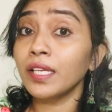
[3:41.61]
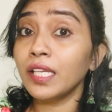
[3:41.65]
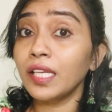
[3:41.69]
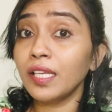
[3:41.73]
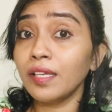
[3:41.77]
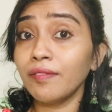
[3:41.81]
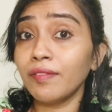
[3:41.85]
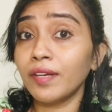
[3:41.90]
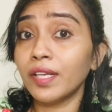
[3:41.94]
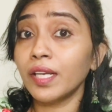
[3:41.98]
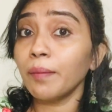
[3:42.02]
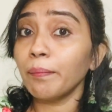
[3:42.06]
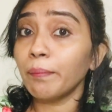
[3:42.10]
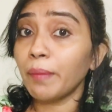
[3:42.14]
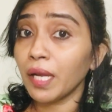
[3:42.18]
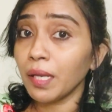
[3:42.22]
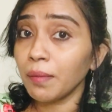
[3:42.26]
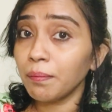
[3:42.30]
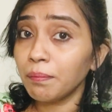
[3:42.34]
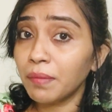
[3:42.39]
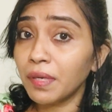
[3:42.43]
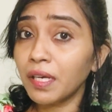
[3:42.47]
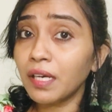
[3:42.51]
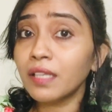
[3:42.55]
ஈவன் பை
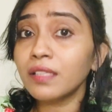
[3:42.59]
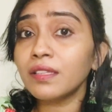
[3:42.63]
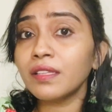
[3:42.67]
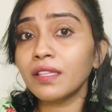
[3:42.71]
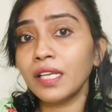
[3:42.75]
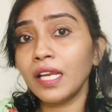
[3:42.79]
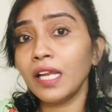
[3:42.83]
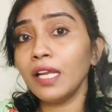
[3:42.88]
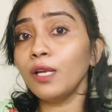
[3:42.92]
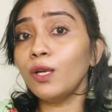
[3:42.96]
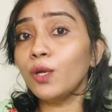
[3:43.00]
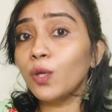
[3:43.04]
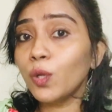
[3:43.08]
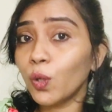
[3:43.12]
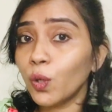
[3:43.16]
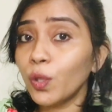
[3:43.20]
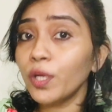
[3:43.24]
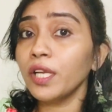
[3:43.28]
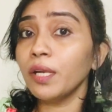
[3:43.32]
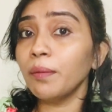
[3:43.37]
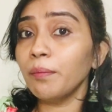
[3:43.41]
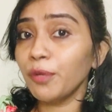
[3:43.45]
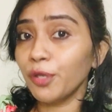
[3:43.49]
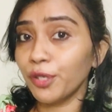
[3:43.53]
பர்த்லேயே லோ
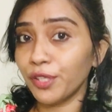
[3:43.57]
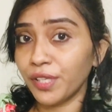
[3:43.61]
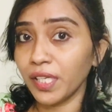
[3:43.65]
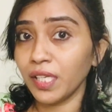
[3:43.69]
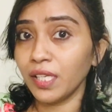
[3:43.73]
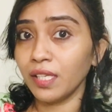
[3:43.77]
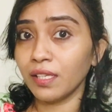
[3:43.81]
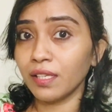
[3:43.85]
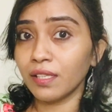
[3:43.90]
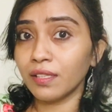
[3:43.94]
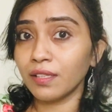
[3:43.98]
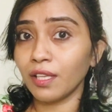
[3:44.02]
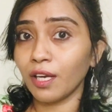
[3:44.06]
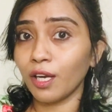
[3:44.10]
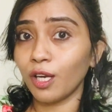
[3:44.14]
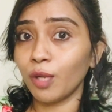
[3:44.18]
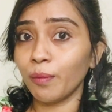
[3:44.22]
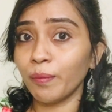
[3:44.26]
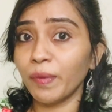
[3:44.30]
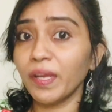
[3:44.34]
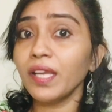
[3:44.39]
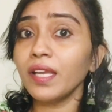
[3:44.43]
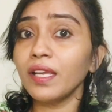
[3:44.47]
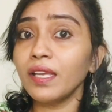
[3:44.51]
இம்யூனிட்டி
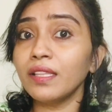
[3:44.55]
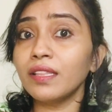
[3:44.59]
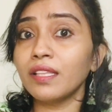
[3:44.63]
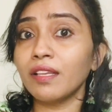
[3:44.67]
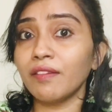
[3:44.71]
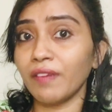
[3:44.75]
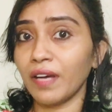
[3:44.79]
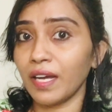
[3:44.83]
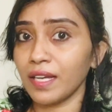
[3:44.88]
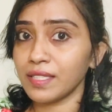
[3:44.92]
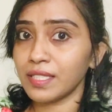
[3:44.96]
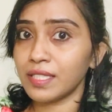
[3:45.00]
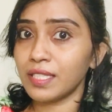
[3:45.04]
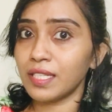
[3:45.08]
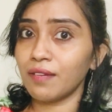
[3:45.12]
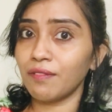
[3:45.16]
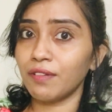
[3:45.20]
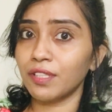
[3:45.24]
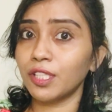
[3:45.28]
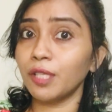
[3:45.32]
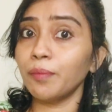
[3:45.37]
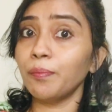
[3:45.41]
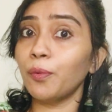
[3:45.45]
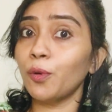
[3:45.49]
இருந்தாலுமே இந்த வேக்சினை
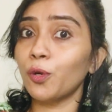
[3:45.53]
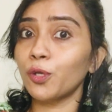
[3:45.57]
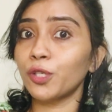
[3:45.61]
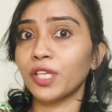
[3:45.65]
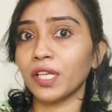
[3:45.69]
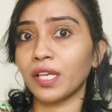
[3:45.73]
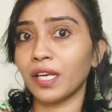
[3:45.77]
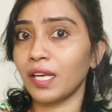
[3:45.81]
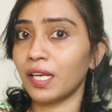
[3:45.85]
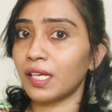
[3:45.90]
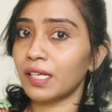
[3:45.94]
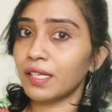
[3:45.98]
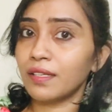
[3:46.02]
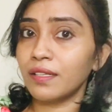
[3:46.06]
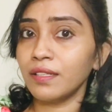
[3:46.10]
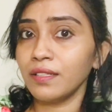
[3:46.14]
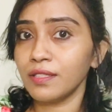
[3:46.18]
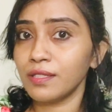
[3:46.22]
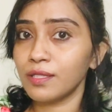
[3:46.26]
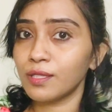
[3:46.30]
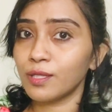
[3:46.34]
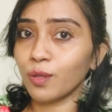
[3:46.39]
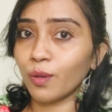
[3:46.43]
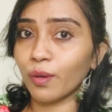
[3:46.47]
வந்து போட்டுக்கலான்னு
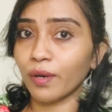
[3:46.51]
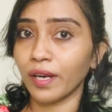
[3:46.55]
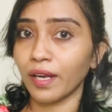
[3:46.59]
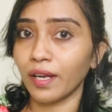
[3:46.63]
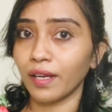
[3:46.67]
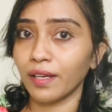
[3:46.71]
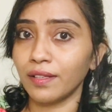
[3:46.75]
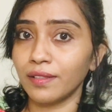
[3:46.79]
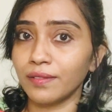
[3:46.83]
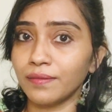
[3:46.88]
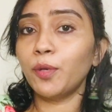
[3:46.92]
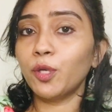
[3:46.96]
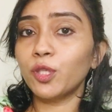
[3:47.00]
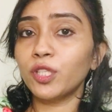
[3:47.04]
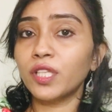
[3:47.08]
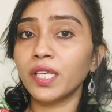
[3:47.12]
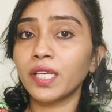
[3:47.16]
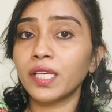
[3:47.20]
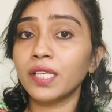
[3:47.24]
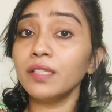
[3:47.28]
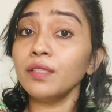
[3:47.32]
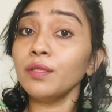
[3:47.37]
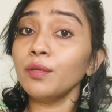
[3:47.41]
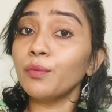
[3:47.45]
சொல்கிறாங்க சொல்கிறாங்க
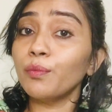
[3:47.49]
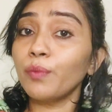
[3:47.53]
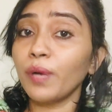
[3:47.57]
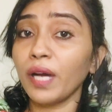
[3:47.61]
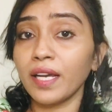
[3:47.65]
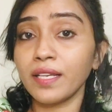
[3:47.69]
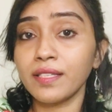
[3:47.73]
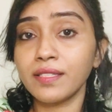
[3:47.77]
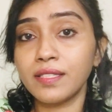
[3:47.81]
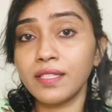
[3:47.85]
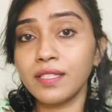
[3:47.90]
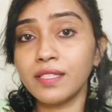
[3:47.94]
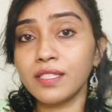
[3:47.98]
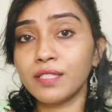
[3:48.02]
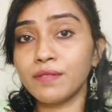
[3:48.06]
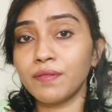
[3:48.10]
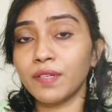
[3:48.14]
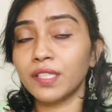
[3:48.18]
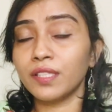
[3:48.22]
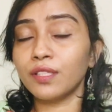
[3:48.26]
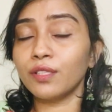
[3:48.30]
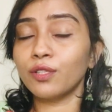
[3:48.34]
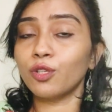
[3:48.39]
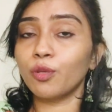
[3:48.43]
இப்போதைக்கு வேக்சின்ஸ்
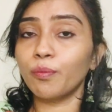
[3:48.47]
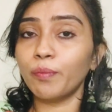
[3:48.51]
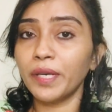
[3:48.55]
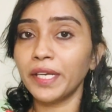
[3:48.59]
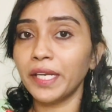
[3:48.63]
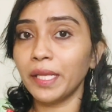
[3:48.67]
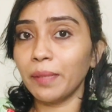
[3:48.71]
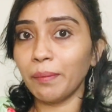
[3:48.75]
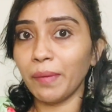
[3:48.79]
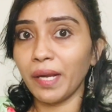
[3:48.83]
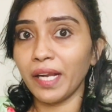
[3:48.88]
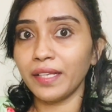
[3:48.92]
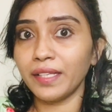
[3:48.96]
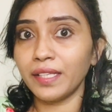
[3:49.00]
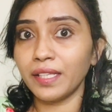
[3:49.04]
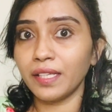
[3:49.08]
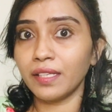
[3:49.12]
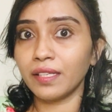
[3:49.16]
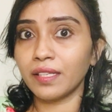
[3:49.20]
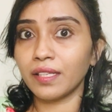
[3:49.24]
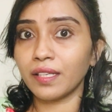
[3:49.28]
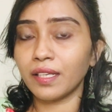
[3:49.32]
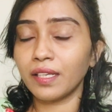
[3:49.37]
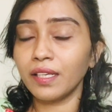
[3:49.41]
வந்து ரொம்ப
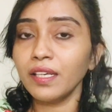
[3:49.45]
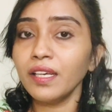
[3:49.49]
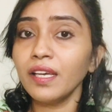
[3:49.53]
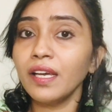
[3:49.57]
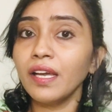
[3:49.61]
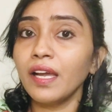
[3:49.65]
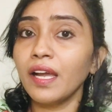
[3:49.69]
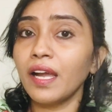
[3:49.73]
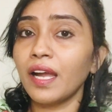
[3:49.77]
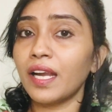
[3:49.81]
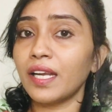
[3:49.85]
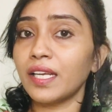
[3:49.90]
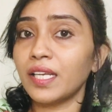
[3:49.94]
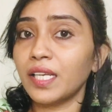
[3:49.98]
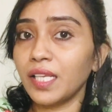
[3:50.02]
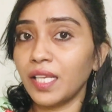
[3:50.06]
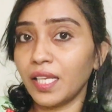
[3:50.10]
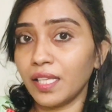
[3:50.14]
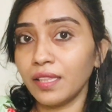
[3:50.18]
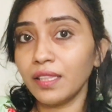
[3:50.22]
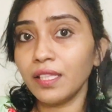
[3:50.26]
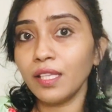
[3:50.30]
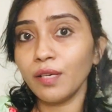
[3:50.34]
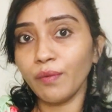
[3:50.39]
டிமாண்டாக இருக்குது அண்ட்
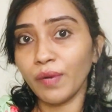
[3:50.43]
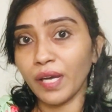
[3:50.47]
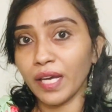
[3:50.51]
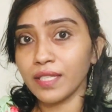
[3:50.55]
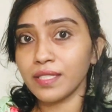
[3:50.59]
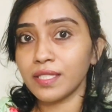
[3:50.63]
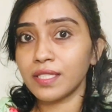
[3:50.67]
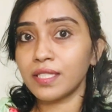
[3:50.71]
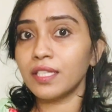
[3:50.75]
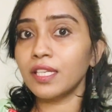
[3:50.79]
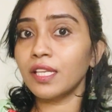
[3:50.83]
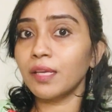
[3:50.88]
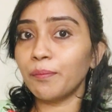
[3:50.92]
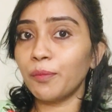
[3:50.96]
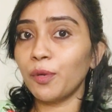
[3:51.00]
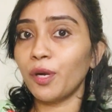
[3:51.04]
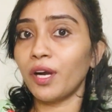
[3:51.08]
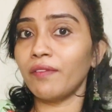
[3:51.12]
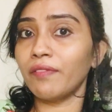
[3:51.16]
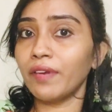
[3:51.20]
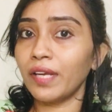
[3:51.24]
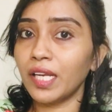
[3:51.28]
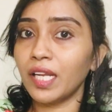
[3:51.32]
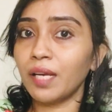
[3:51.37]
எந்த வேக்சின் இப்போ
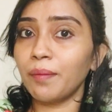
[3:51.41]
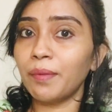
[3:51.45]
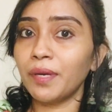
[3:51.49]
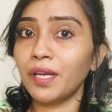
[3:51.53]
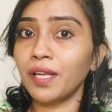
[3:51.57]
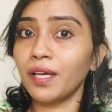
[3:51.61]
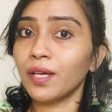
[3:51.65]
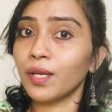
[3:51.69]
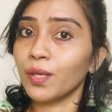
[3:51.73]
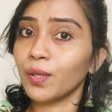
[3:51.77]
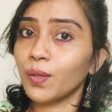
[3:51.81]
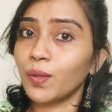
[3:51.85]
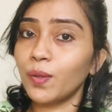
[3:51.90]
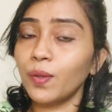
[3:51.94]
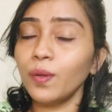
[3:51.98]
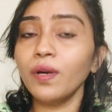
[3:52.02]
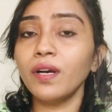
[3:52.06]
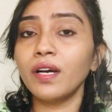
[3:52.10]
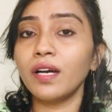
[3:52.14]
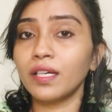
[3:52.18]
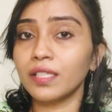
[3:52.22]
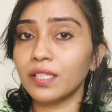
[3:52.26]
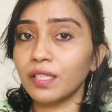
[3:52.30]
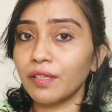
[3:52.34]
அவைலபிளாக இருக்கோ
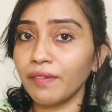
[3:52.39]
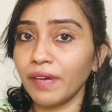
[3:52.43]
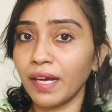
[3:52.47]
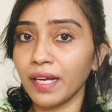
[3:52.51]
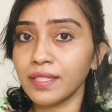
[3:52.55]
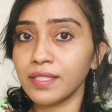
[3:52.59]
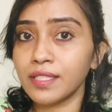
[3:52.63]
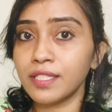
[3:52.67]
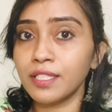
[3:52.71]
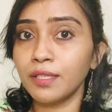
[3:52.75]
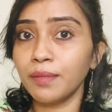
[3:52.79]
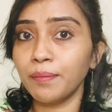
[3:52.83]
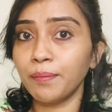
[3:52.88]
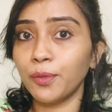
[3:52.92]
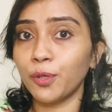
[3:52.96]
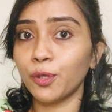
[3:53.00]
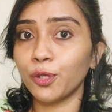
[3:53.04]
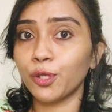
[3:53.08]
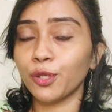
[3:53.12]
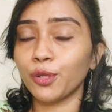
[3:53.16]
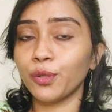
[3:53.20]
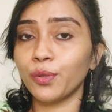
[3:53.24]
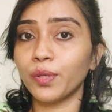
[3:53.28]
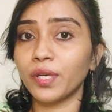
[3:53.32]
அந்த வேக்சின்
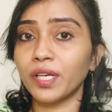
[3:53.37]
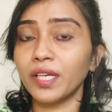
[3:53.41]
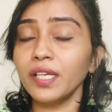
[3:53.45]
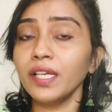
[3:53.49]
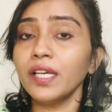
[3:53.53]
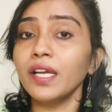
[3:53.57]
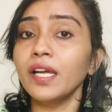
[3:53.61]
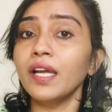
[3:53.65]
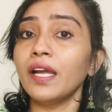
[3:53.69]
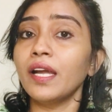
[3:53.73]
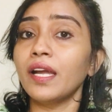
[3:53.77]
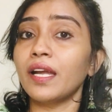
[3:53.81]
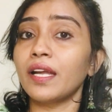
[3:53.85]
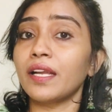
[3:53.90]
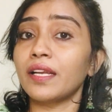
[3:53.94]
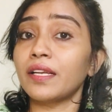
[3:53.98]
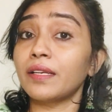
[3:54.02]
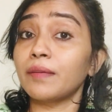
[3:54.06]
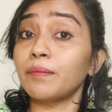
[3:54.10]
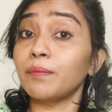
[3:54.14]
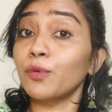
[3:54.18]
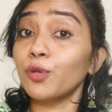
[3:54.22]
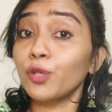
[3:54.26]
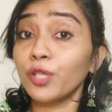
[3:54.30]
போட்டுக்கோங்க அண்ட்
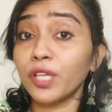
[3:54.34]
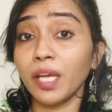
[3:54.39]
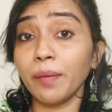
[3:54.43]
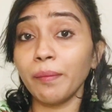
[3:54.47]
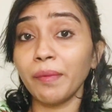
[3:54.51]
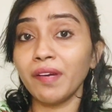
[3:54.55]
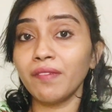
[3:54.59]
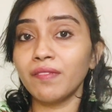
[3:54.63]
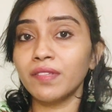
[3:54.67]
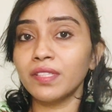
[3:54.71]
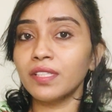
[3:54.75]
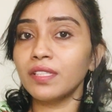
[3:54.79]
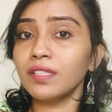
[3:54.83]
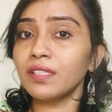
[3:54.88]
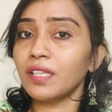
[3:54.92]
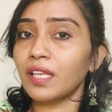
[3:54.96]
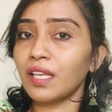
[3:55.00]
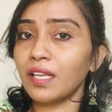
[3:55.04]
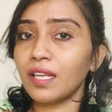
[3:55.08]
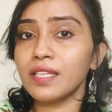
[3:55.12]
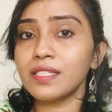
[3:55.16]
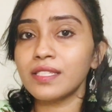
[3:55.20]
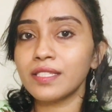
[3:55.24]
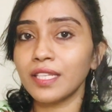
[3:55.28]
முக்கியமாக வந்து
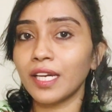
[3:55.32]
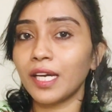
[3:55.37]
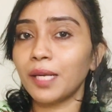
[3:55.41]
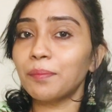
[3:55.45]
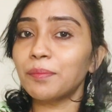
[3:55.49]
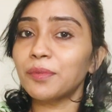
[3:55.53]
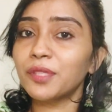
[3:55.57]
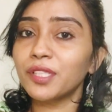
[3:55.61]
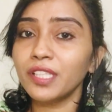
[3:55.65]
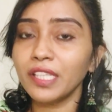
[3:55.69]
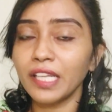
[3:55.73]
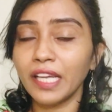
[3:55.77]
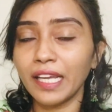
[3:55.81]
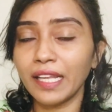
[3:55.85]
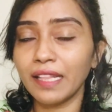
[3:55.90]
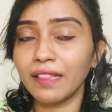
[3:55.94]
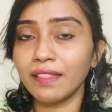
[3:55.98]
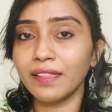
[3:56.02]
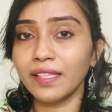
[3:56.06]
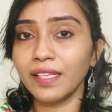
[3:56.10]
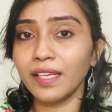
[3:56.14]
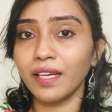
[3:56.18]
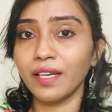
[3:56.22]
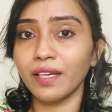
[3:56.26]
நல்லா சாப்பிட்டு
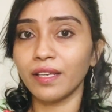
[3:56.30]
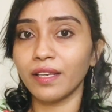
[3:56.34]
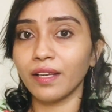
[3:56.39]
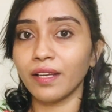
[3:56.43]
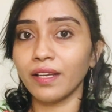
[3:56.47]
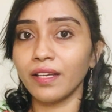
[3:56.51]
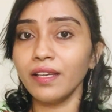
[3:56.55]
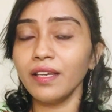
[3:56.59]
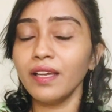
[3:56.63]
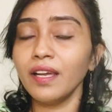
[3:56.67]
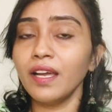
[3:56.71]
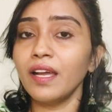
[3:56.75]
ஹெல்த்தியாக இருங்க